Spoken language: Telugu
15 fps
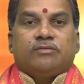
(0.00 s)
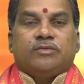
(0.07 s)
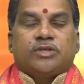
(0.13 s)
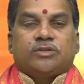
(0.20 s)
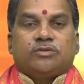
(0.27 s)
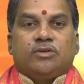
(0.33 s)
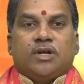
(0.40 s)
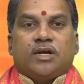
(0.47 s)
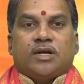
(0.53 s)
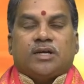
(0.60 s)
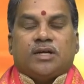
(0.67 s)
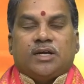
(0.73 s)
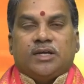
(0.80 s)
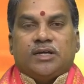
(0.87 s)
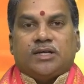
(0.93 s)
వ్యక్తుల
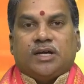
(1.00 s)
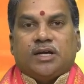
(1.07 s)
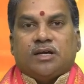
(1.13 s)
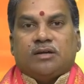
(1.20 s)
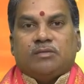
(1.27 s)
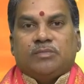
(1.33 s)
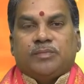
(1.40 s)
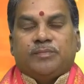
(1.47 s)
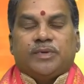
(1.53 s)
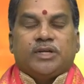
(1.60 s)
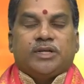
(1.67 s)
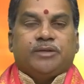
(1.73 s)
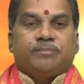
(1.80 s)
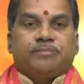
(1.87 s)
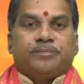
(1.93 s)
కలయిక
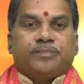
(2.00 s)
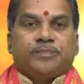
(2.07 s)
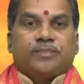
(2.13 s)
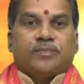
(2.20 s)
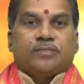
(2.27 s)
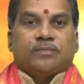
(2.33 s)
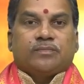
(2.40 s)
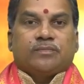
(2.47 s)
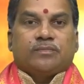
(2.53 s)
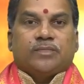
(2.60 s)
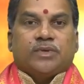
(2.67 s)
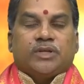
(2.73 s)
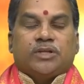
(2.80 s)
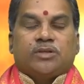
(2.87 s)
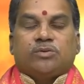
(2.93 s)
మిమ్మల్ని
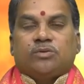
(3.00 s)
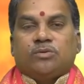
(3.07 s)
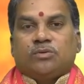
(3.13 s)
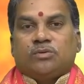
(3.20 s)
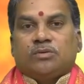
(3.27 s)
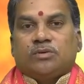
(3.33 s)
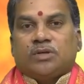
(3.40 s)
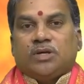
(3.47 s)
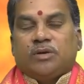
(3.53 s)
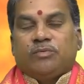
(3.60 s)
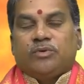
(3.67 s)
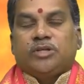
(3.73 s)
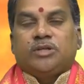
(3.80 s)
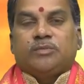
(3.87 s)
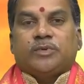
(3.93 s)
మరి ఎంతో
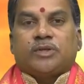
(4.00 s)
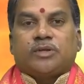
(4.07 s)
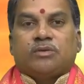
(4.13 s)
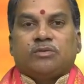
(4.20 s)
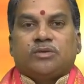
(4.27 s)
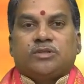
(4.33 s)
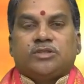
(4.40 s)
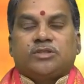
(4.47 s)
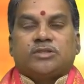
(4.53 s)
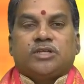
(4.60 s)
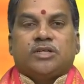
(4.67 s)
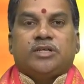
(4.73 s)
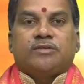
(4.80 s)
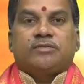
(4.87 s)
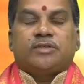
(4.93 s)
అభివృద్ధి పదంలోకి
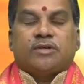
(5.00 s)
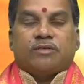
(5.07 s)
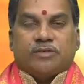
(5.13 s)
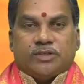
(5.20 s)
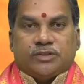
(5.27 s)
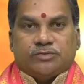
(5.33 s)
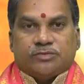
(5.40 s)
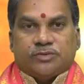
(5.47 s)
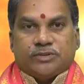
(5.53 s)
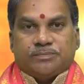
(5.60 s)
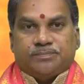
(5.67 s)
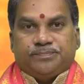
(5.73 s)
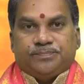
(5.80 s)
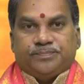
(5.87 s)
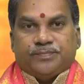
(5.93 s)
తీసుకెళ్లేటువంటి అవకాశం ఉంది
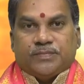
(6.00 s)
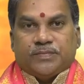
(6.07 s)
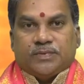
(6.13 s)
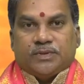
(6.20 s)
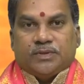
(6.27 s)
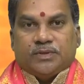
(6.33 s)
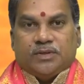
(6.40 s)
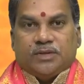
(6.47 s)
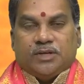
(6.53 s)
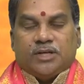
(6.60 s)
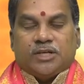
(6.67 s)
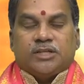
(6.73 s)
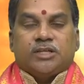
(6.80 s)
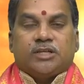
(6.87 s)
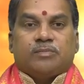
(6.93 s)

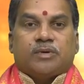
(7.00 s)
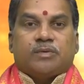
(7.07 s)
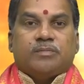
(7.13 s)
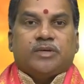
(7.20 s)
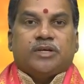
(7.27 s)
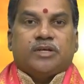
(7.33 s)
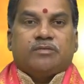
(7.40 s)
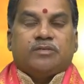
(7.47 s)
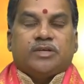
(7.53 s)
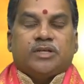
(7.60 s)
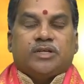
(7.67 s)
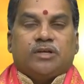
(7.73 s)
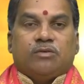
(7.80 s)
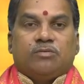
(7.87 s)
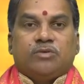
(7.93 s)

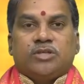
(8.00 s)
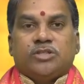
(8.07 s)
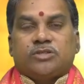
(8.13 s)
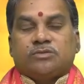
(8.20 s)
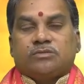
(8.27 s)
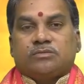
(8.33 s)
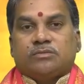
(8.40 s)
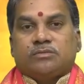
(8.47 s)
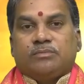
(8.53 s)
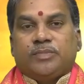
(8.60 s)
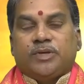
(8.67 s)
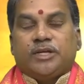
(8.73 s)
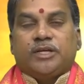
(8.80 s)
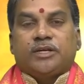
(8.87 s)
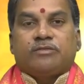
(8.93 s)
ఆర్థికపరమైనటువంటి ఔన్నత్యం
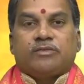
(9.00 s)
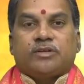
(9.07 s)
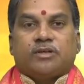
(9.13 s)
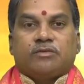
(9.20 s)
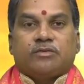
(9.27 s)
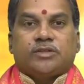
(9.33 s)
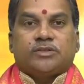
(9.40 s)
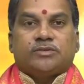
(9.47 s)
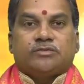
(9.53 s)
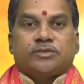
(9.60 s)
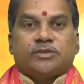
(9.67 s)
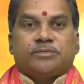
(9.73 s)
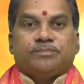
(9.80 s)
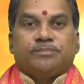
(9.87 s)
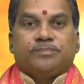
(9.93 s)
పెరిగేటువంటి అవకాశం
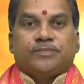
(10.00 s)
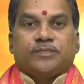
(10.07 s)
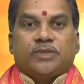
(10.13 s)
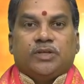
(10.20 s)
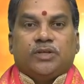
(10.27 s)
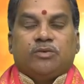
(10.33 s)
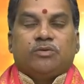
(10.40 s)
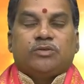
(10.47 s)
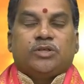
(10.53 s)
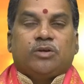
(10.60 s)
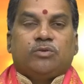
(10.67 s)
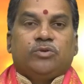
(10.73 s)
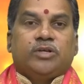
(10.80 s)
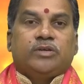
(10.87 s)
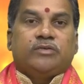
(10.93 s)
ఉంది ఈరోజు
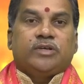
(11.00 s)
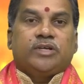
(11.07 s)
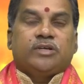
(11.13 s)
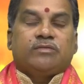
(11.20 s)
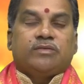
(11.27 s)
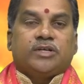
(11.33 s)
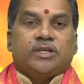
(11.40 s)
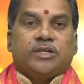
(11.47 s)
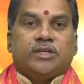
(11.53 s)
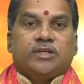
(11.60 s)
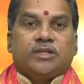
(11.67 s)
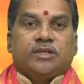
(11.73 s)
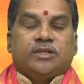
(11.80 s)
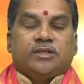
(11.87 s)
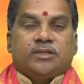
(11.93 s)
అనూహ్యమైనటువంటి
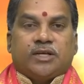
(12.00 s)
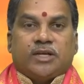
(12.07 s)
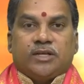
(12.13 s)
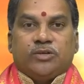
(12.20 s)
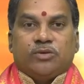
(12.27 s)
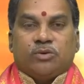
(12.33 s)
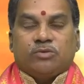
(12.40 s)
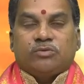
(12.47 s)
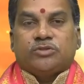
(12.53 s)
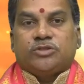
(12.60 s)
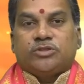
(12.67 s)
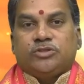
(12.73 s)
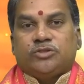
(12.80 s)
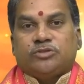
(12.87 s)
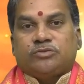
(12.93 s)
ధన యోగం
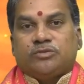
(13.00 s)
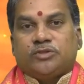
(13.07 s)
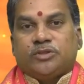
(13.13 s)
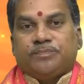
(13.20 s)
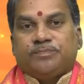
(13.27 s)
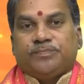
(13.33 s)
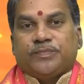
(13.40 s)
సిద్ధిస్తుంది